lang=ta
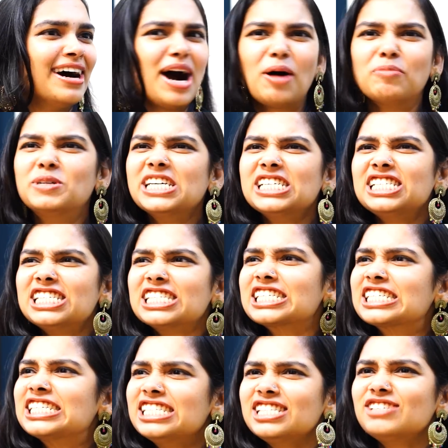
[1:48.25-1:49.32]
அப்படியே எல்லாம்
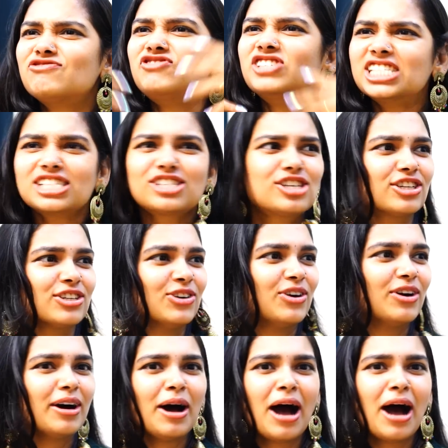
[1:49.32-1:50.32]
கிழிஞ்சு வெடிச்சிடணும்